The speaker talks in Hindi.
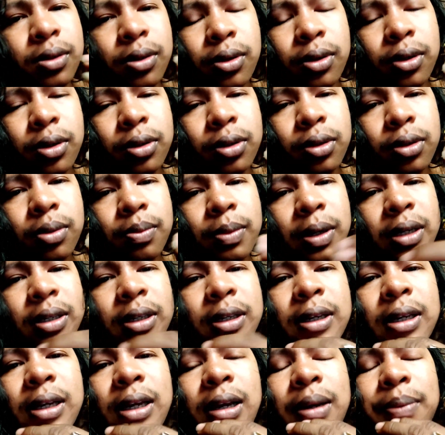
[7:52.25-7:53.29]
और दोस्तों
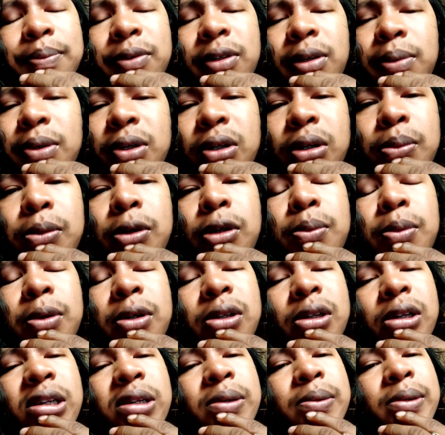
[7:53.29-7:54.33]
बाकी आप सभी को बहुत
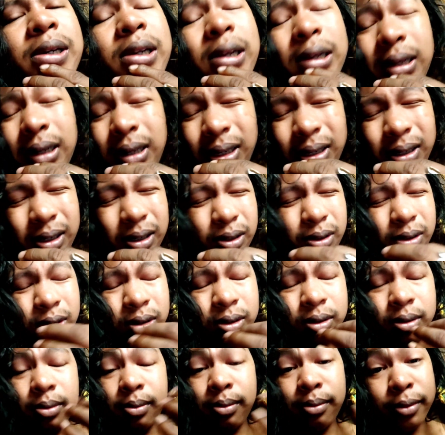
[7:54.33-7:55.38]
बहुत धन्यवाद
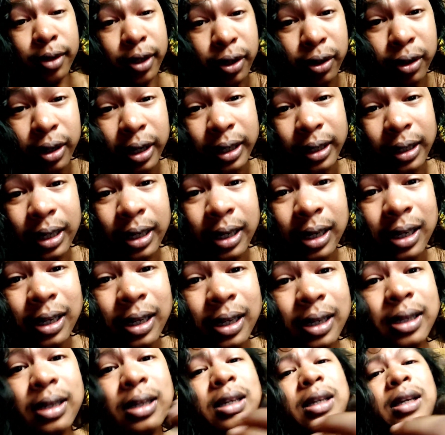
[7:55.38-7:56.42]
वीडियो देखने के
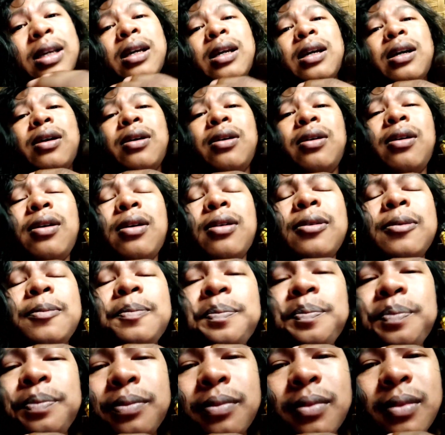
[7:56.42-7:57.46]
लिए और
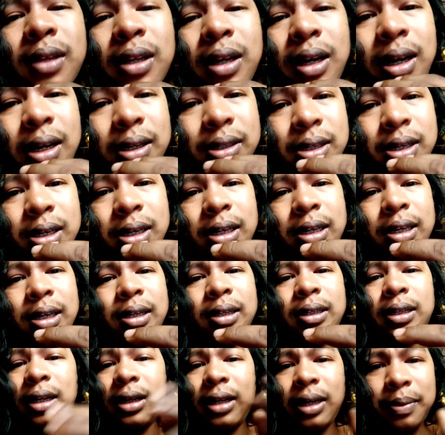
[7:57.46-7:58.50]
आज के
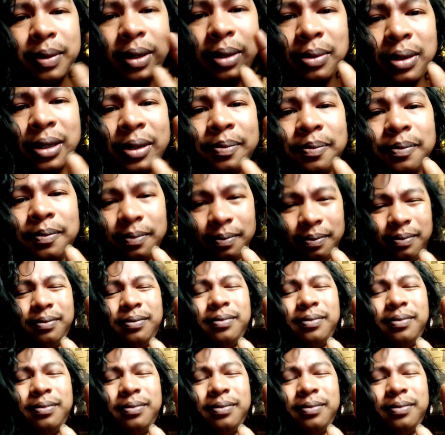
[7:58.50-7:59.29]
लिए टाटा बाय बाय